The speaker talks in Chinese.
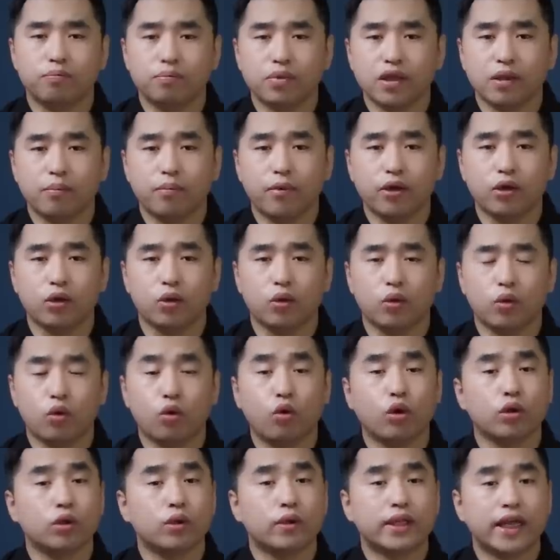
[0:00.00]
啊，并没有
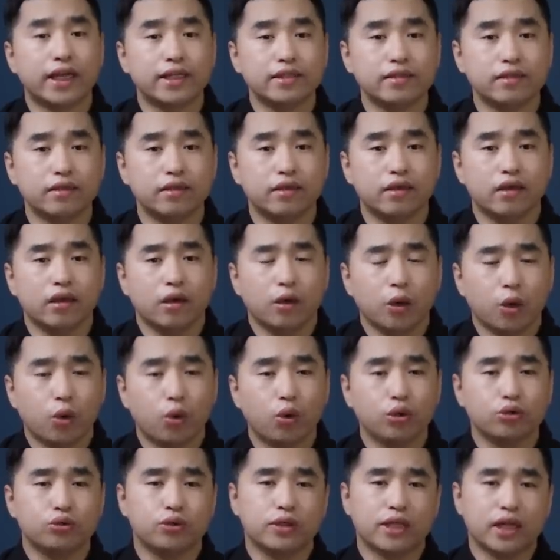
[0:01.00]
过多担心，
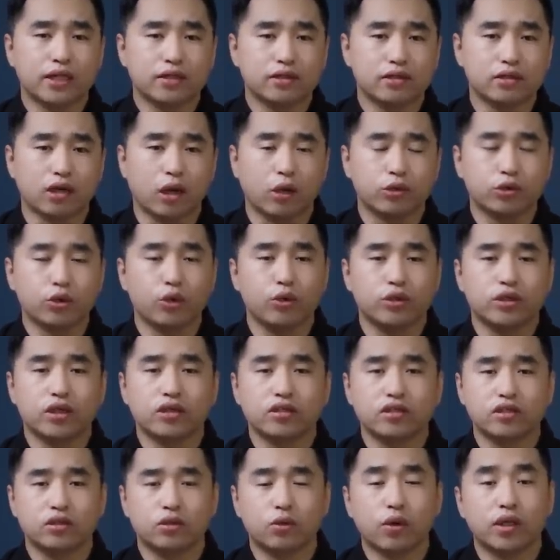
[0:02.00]
或许她早就已
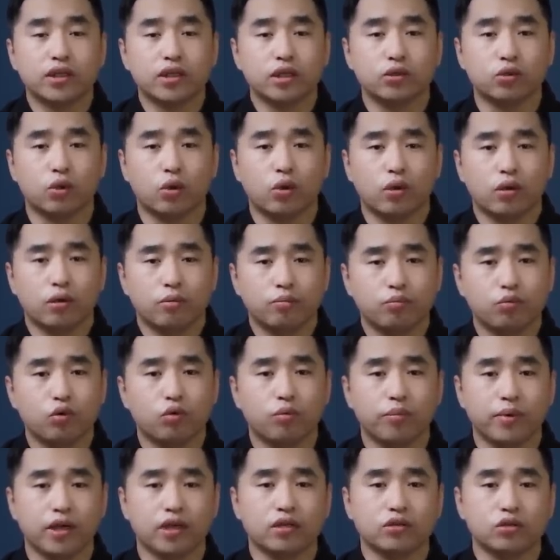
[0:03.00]
经习惯这种
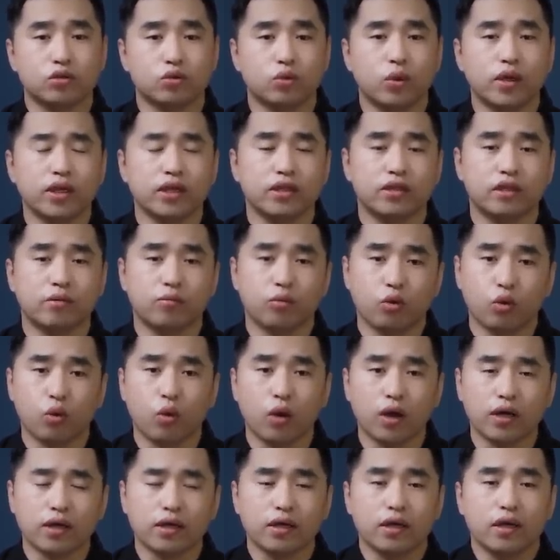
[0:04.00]
不明所以的目
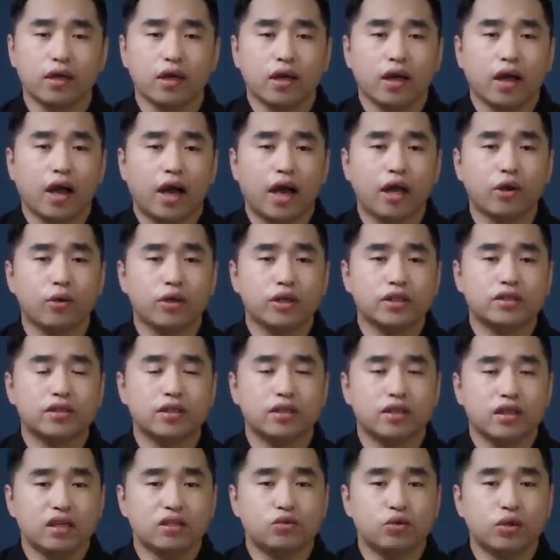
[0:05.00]
光。还有一
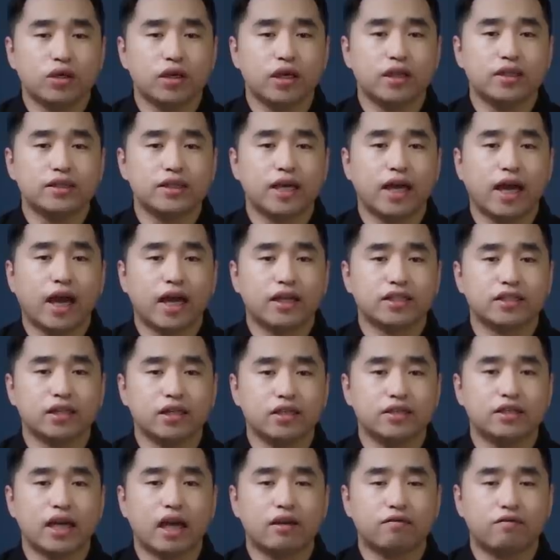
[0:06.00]
次，一群人在阿什
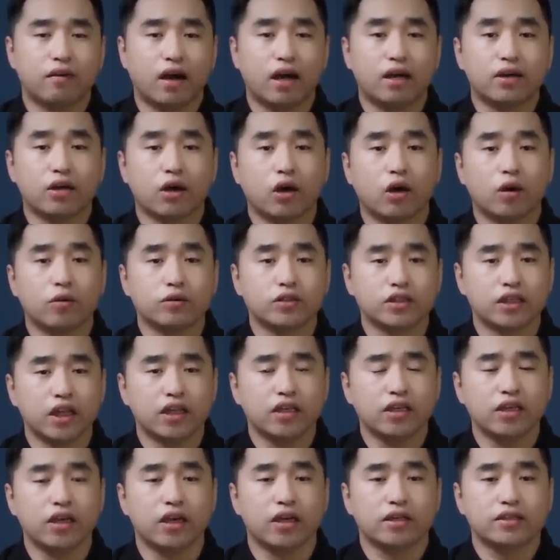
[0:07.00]
利家玩到
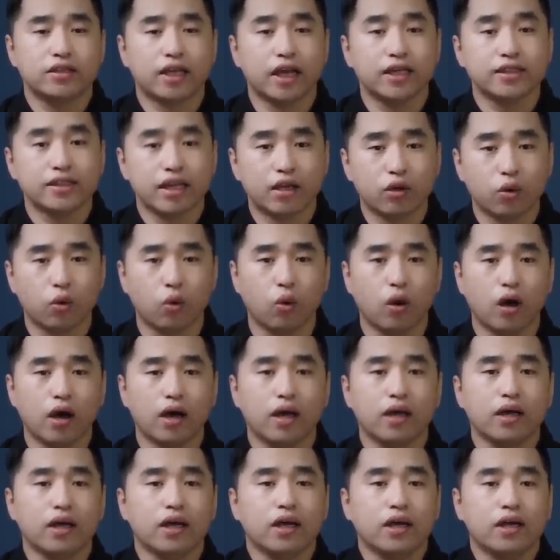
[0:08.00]
深夜才散
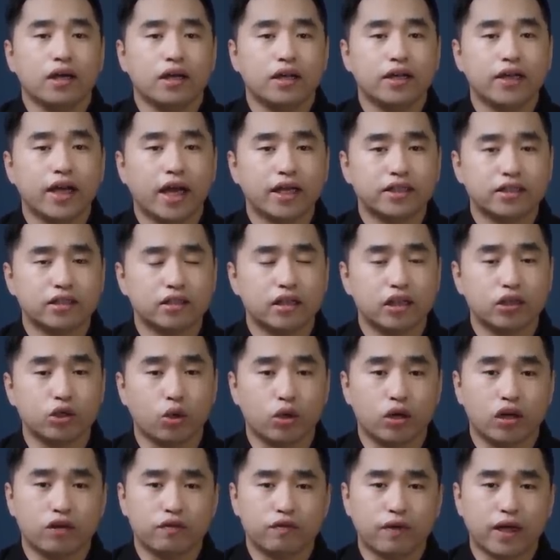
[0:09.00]
伙，离开时呢，
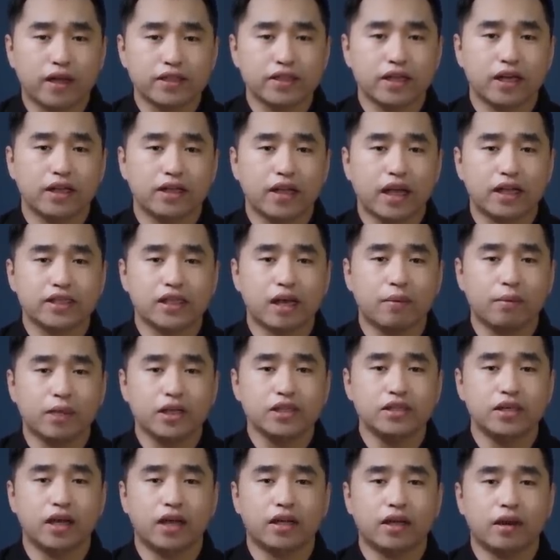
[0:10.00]
有人发现他家
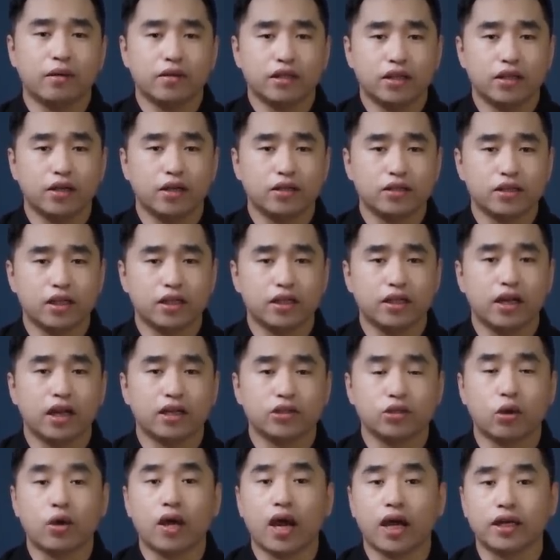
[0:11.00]
门前呢停着一
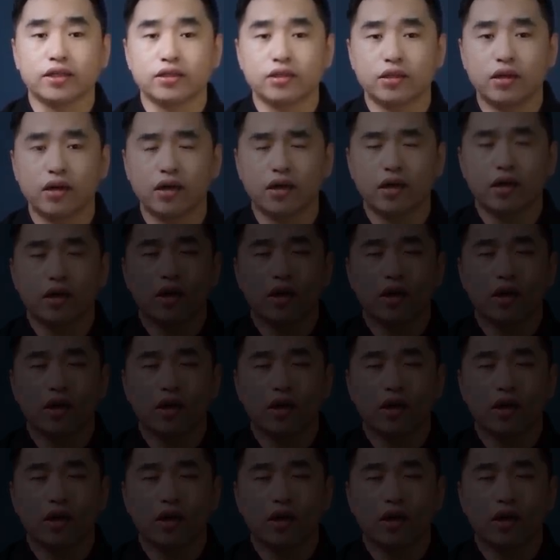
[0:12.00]
辆小卡车，